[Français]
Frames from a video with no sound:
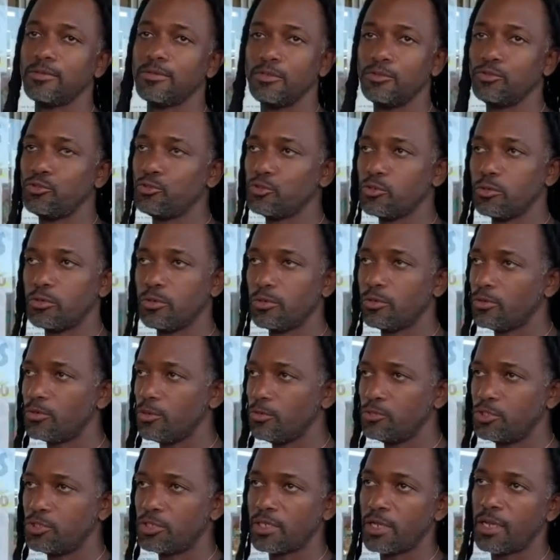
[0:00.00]
On est toujours
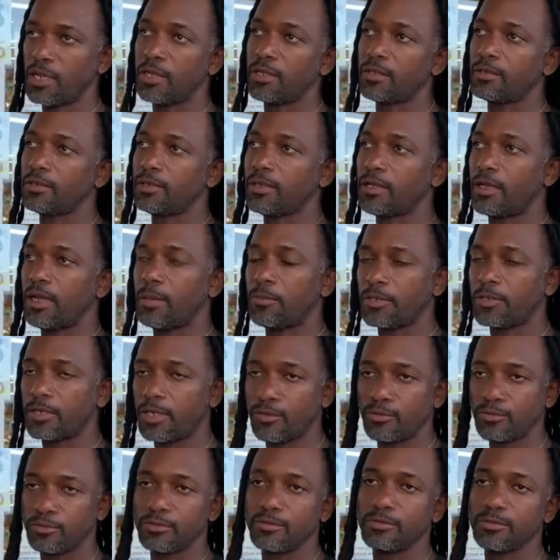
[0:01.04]
obligé à, prendre la
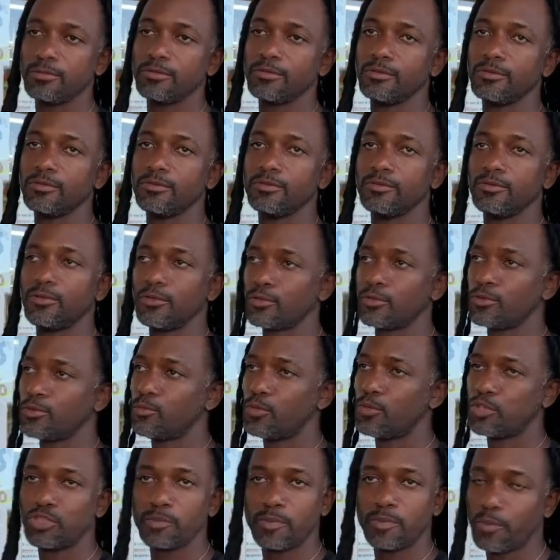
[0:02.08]
route. Donc euh,
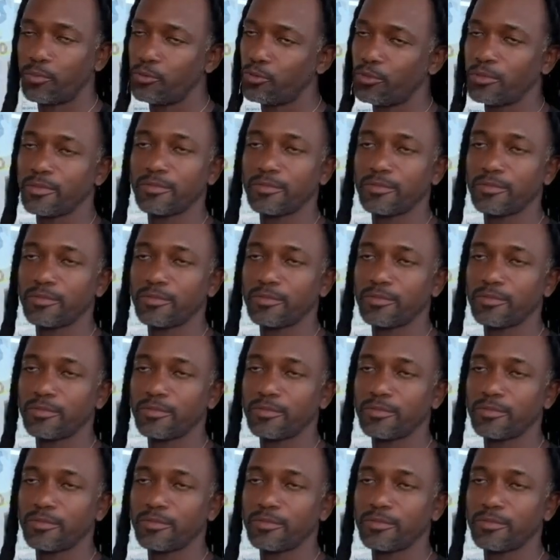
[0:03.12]
moi, moi, n'ai pas peur.